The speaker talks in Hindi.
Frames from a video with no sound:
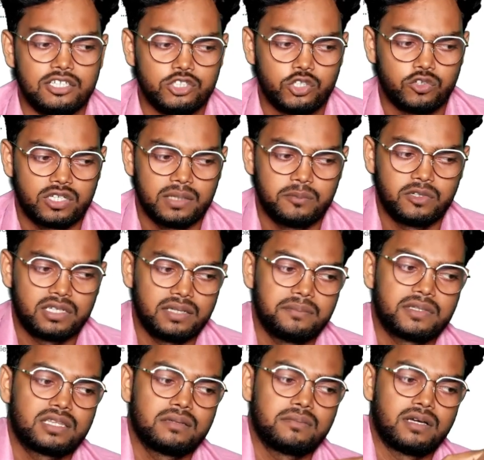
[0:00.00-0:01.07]
छोटे मोटे
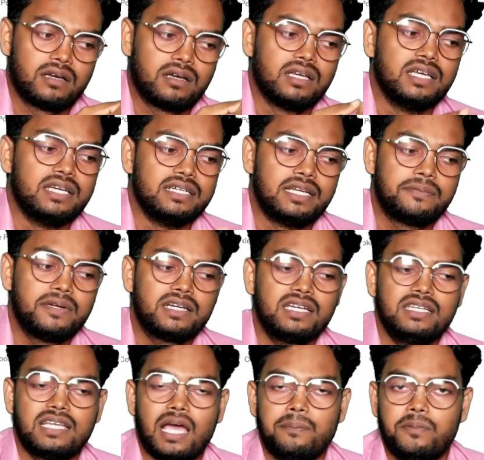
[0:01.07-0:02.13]
मतलब हाँ
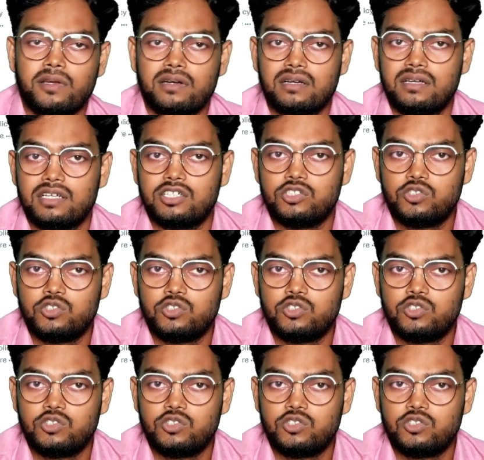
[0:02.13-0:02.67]
डेफिनेटली यहाँ पर